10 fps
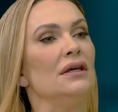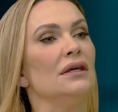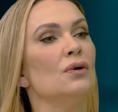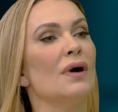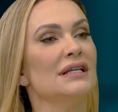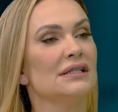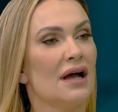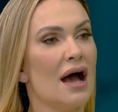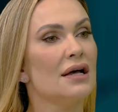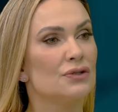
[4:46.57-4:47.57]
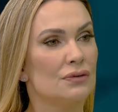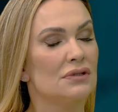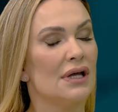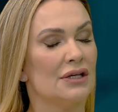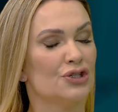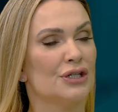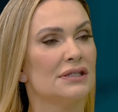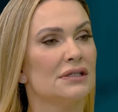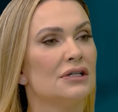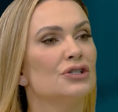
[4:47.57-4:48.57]
Em quais casos as
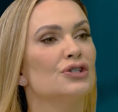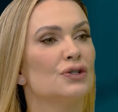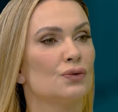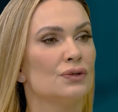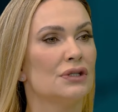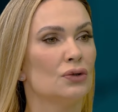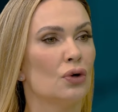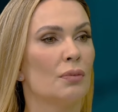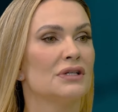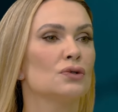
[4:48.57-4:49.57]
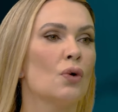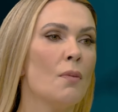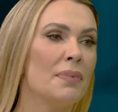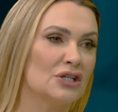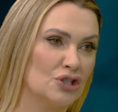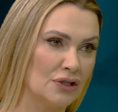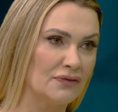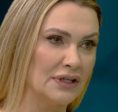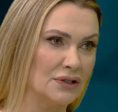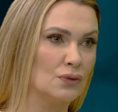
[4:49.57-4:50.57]
gestantes com sintomas
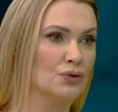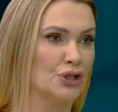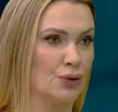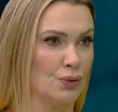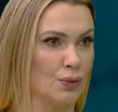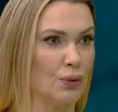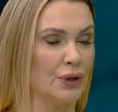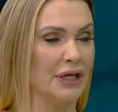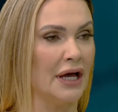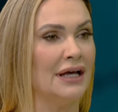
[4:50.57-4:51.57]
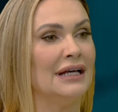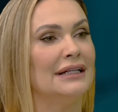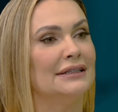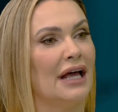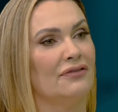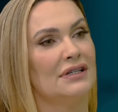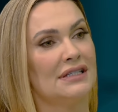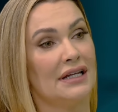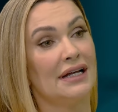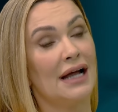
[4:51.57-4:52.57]
compatíveis com chikungunya devem
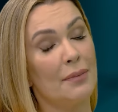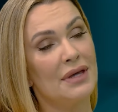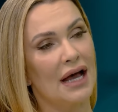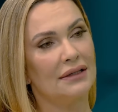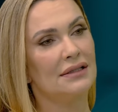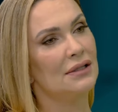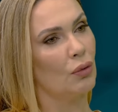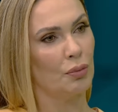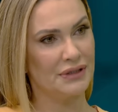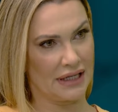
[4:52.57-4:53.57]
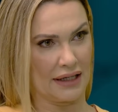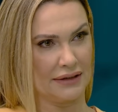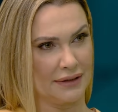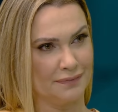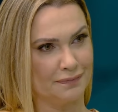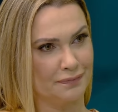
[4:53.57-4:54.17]
ser encaminhadas ao obstetra?